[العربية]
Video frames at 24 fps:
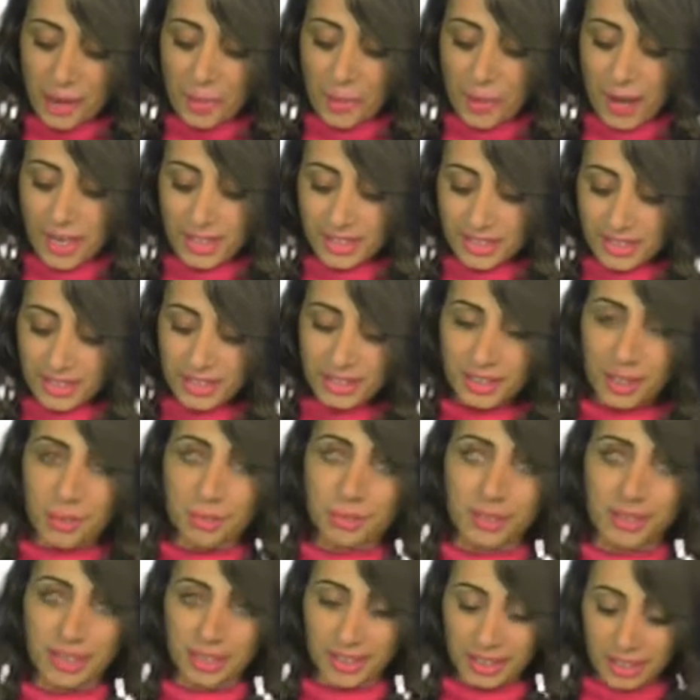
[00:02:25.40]
وعسل
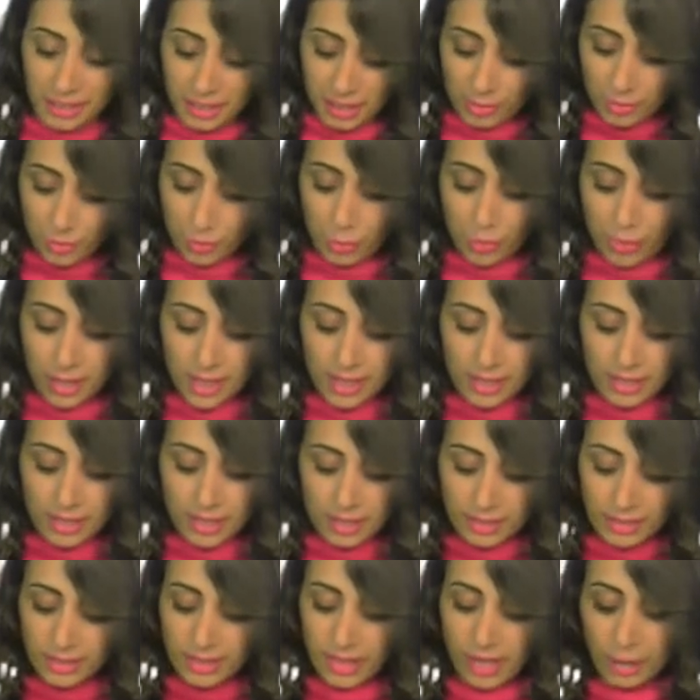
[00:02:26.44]
طبيعي
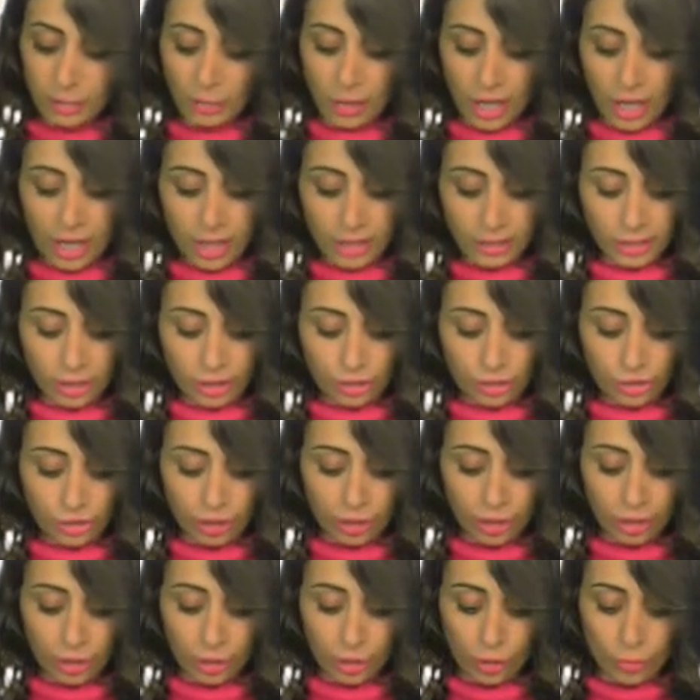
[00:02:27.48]
مميز يعمل على تنشيط
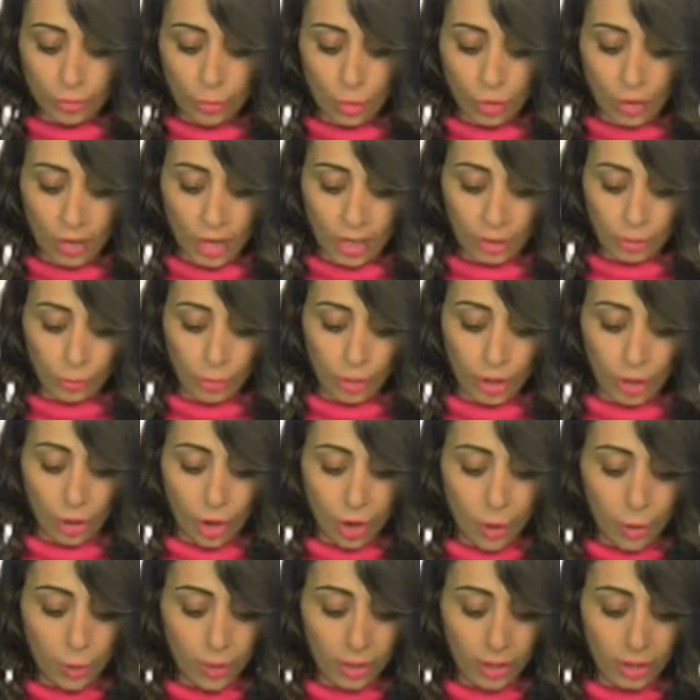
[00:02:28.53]
الهرمونات
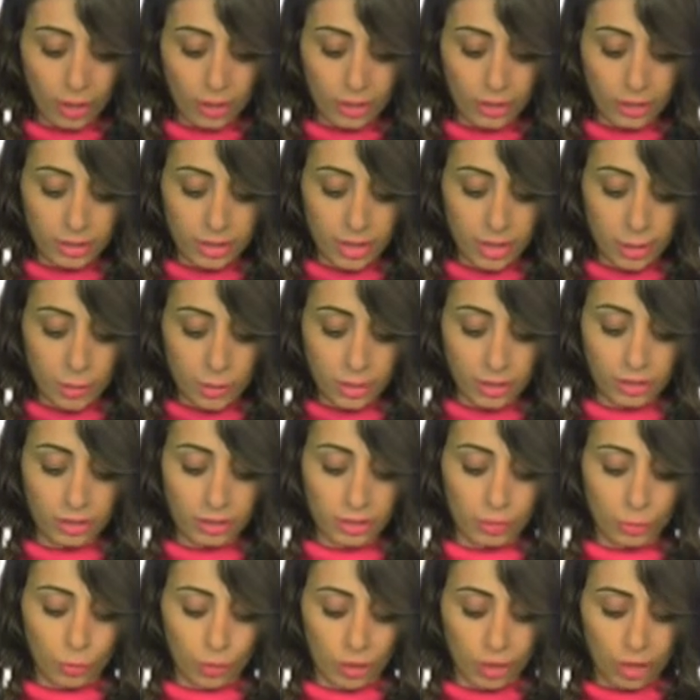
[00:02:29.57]
ويقوي القدرة
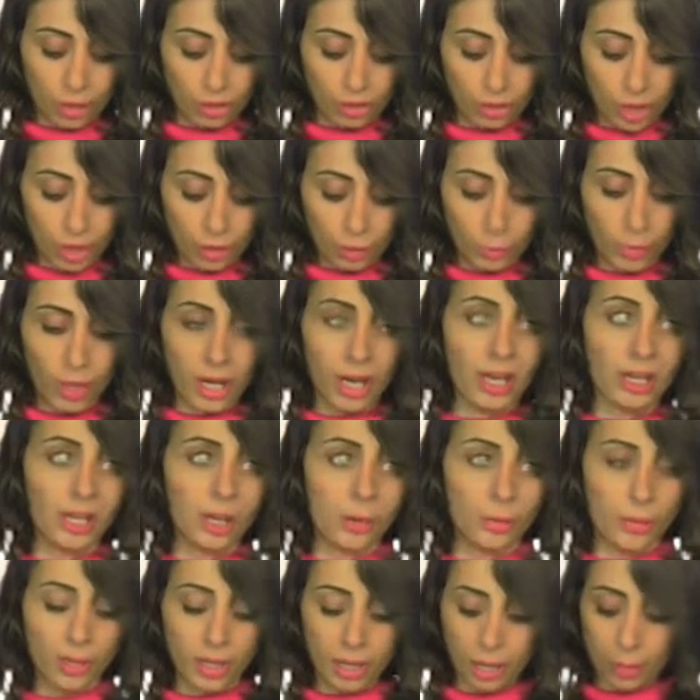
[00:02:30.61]
والنشاط
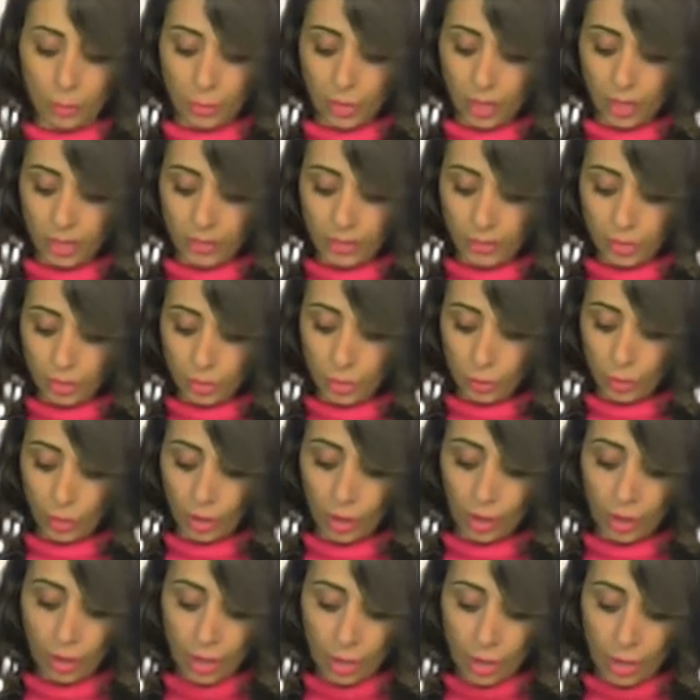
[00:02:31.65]
والحيوية ويزيد
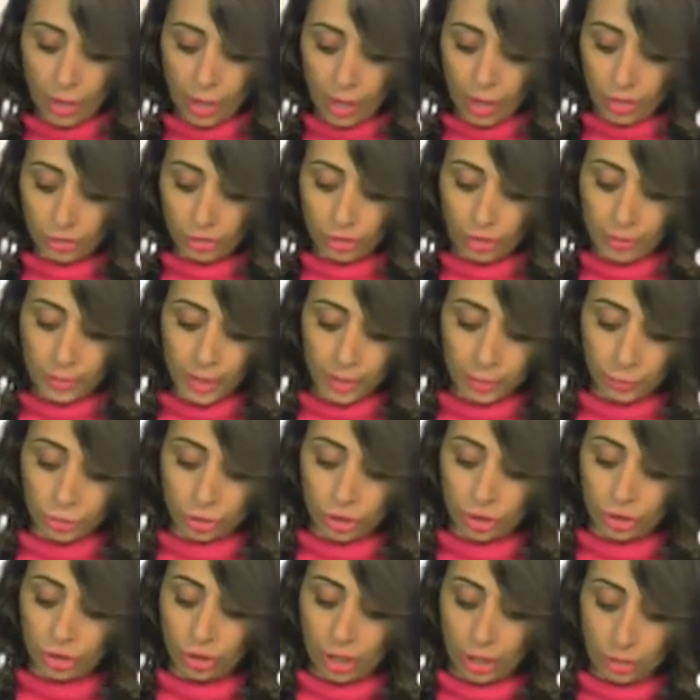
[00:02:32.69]
جميع
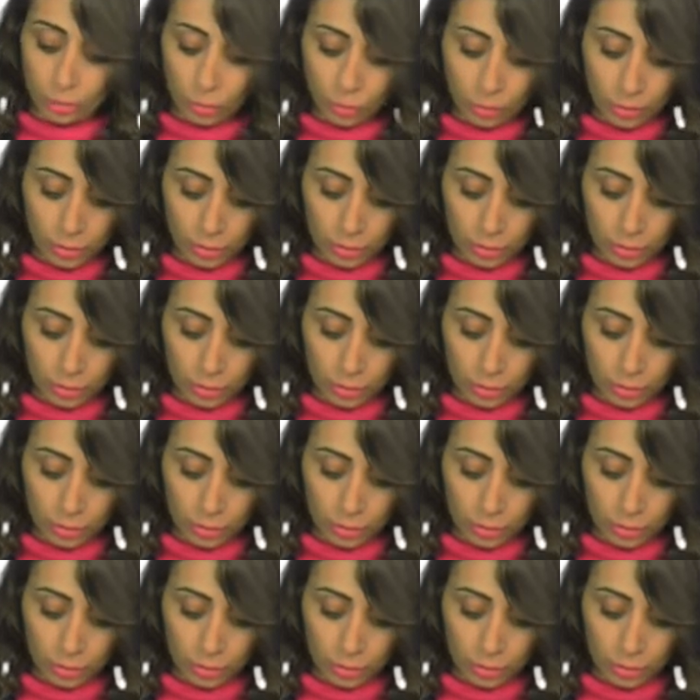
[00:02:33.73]
منتجات